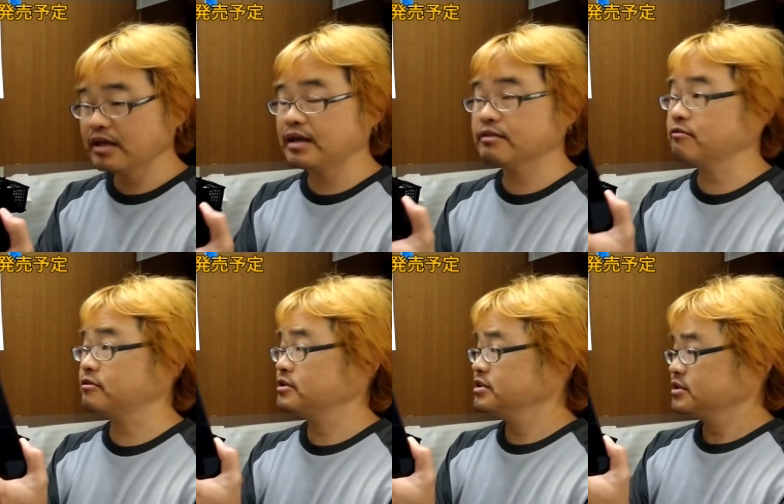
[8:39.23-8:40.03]
えっ
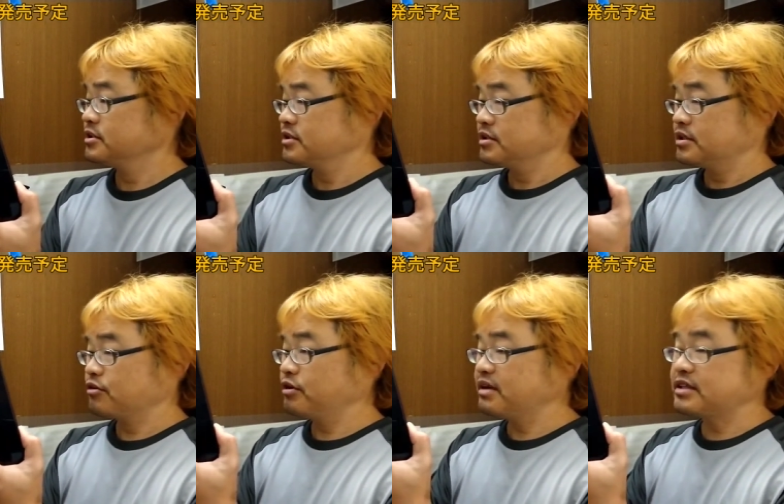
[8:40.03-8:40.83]
と、
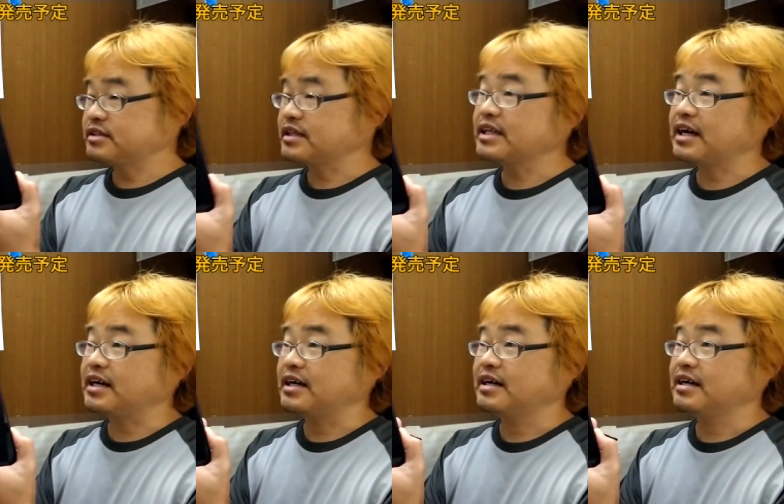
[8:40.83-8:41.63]
これはですね、た
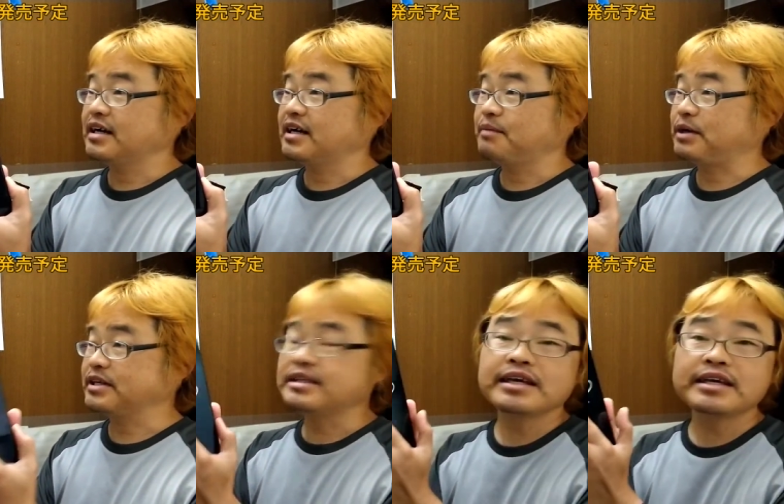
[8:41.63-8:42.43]
だ、あ
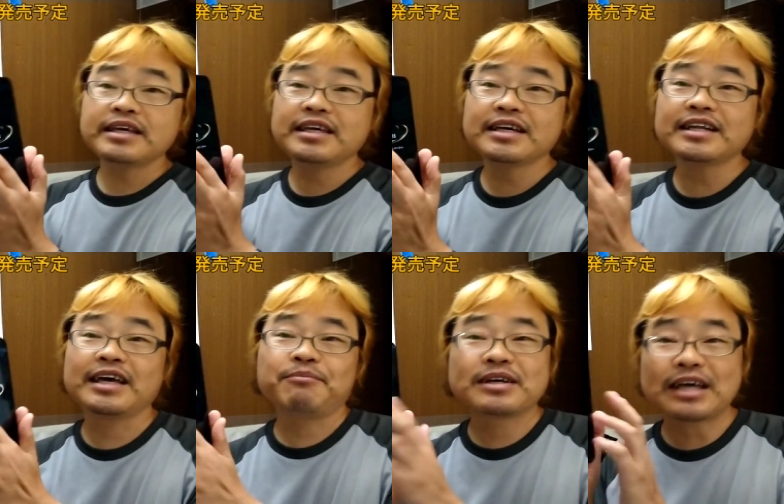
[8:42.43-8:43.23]
まあ、技的が
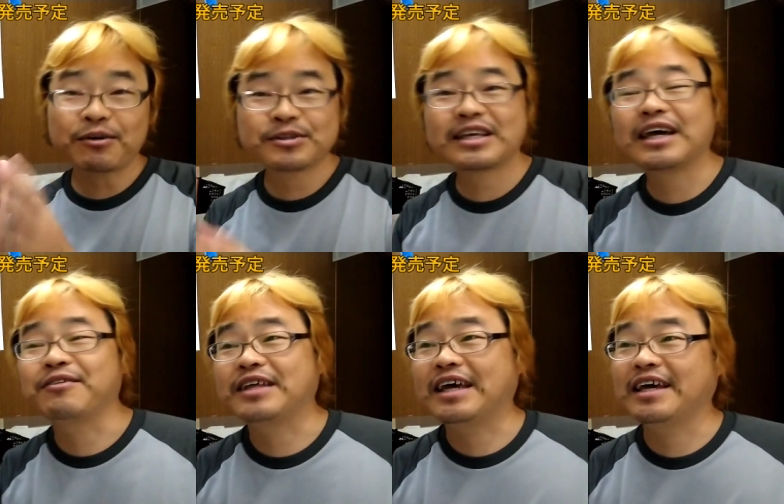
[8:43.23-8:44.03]
ね、まあ、対応してな
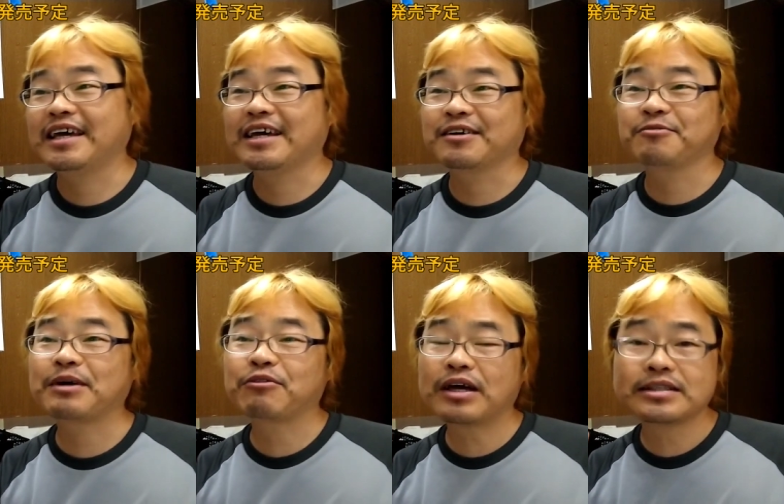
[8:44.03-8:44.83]
いので、えー、
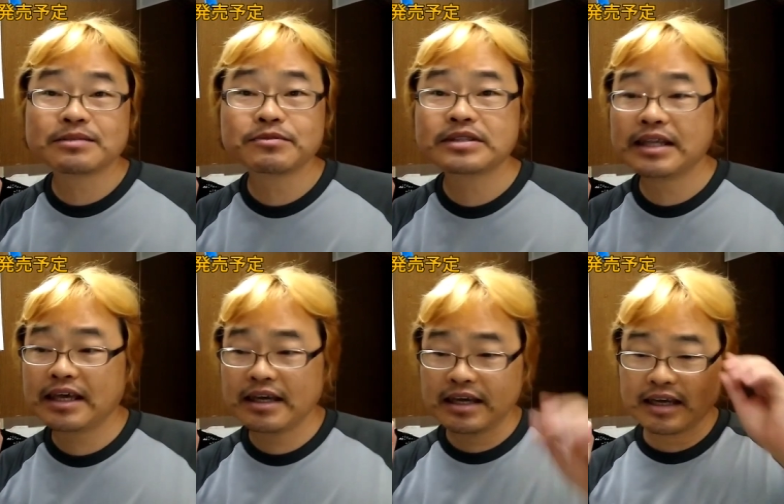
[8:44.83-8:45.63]
まあ、これは自分で
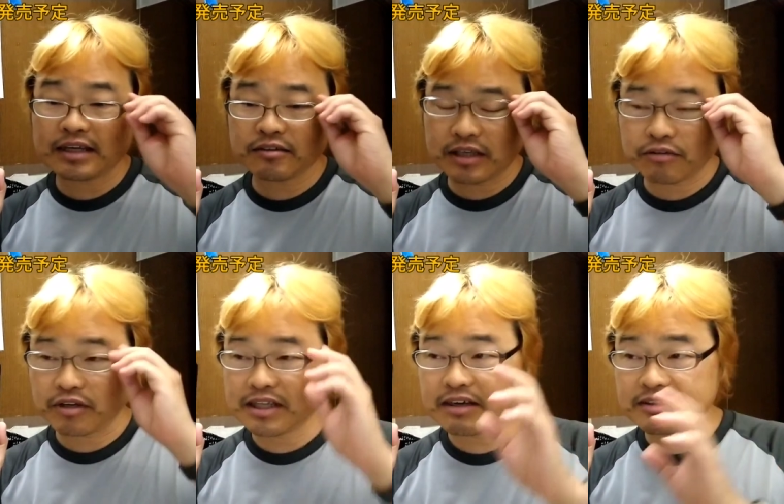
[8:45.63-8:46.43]
ね、えー、後で
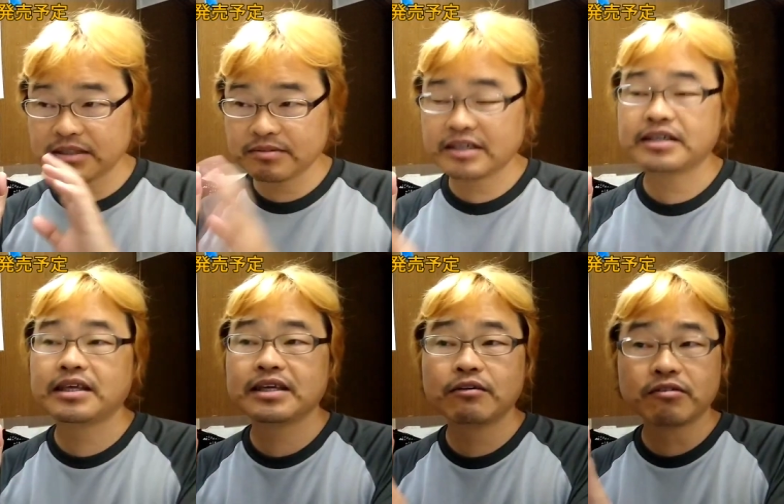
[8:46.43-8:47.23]
取り直、自分で
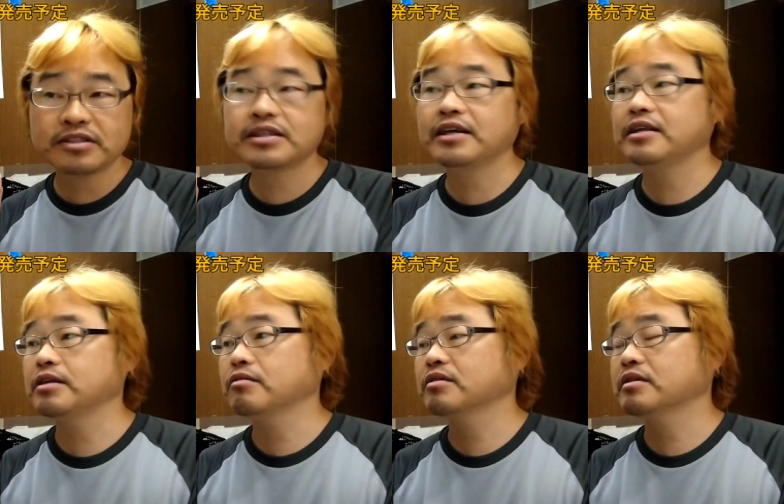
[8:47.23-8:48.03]
技的を個人的
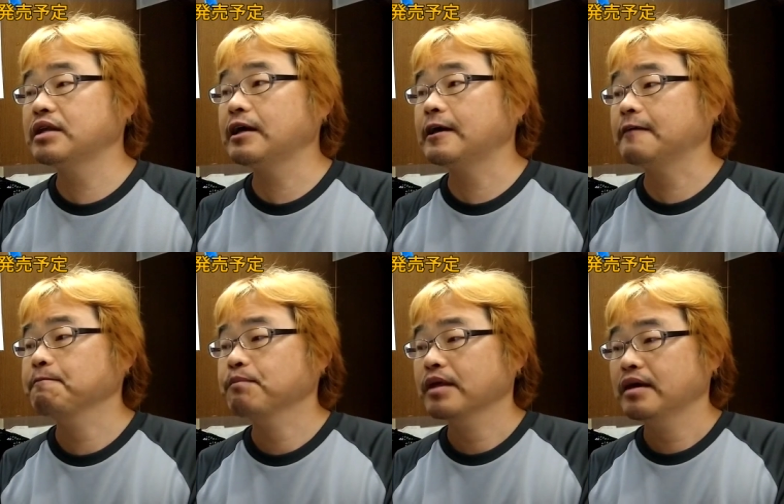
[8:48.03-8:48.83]
に取って、